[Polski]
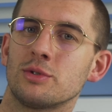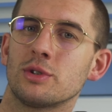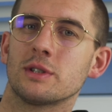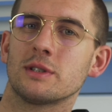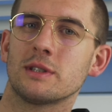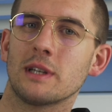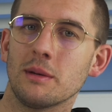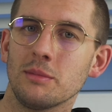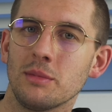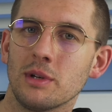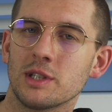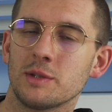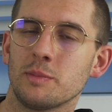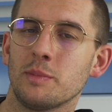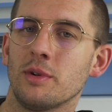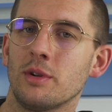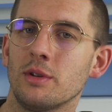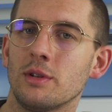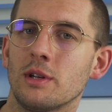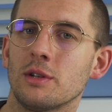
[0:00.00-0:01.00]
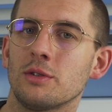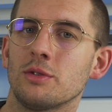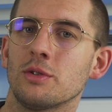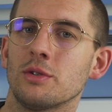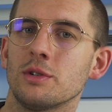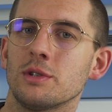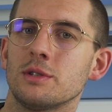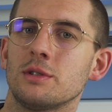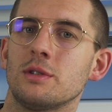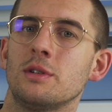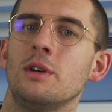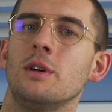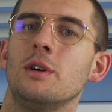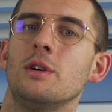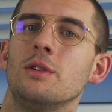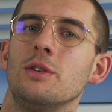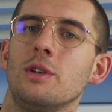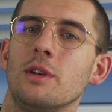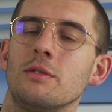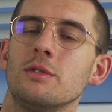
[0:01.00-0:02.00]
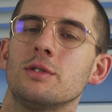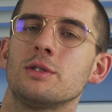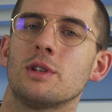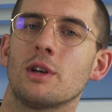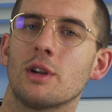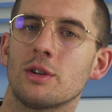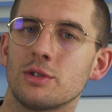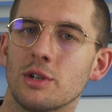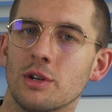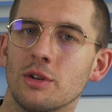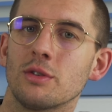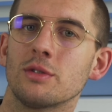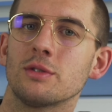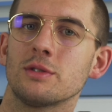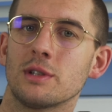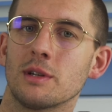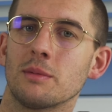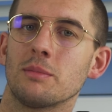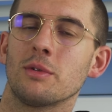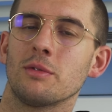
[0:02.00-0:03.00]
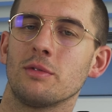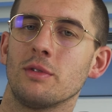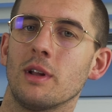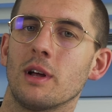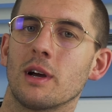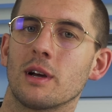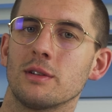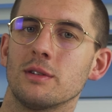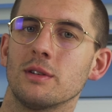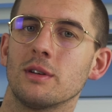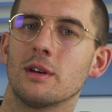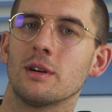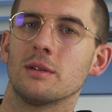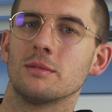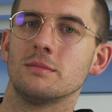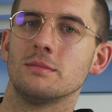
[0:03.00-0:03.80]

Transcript: czasami aspiryna to jest niewystarczająca profilaktyka.